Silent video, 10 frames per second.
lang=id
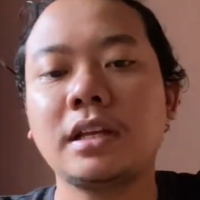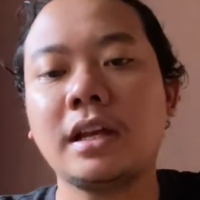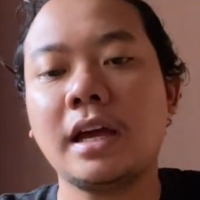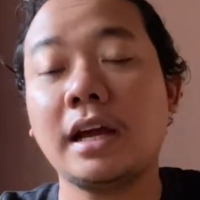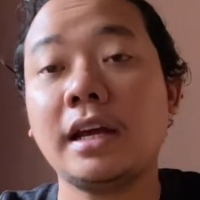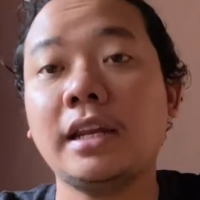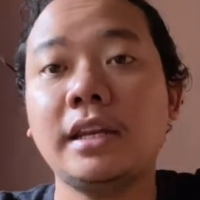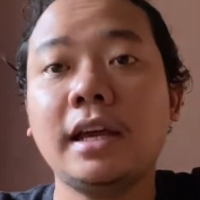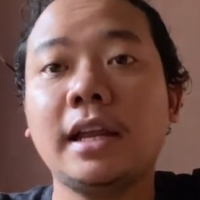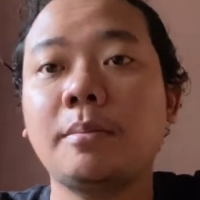nah kan
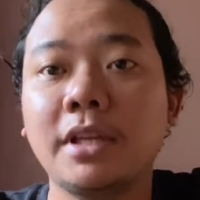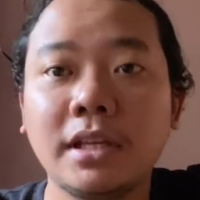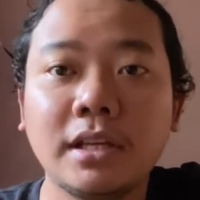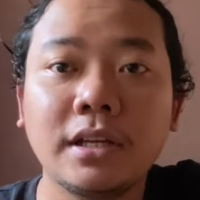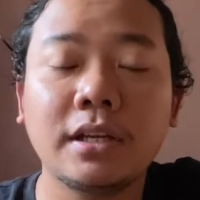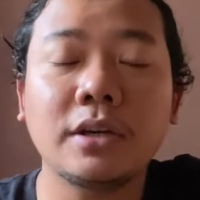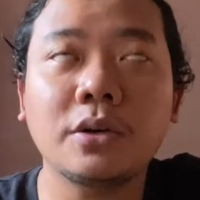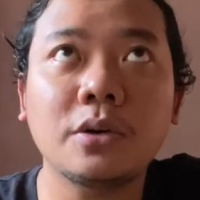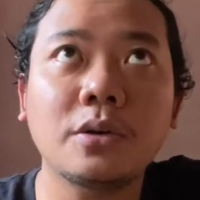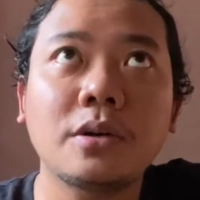ini helmnya
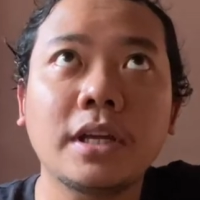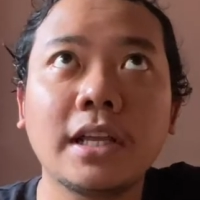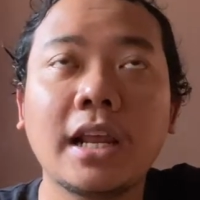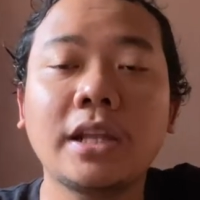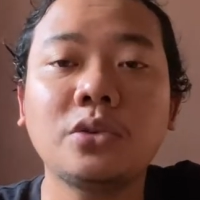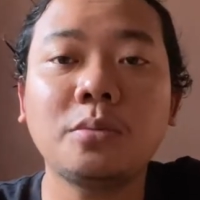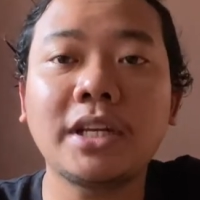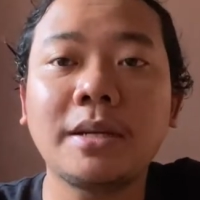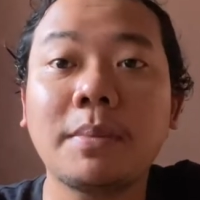Hilal itu beli di